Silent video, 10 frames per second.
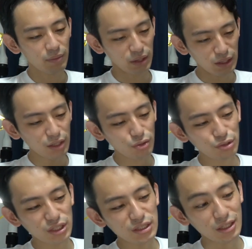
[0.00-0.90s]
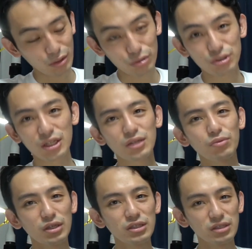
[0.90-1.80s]
なんなら塗装したくなったら塗装しちゃって
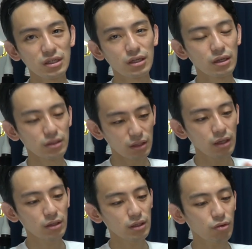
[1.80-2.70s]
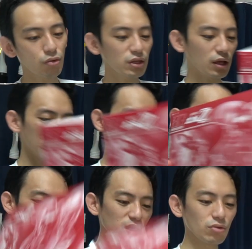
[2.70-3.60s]
もいいしね。でこれねす
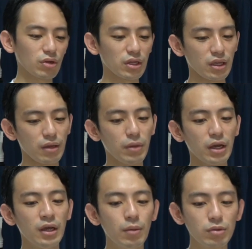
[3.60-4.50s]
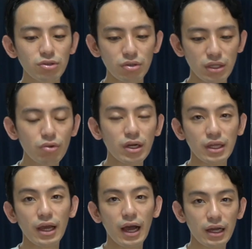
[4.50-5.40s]
ごいいいのがね、まあもちろん色が
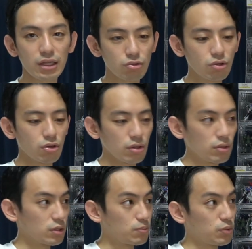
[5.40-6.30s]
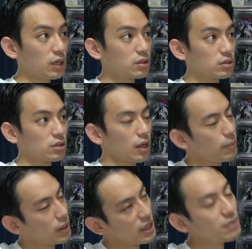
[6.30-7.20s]
ね赤といわゆるブラックっていうか、
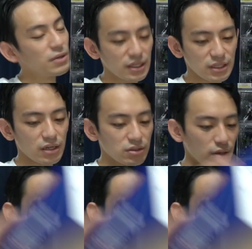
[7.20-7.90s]
まあ、ネイビーか正確には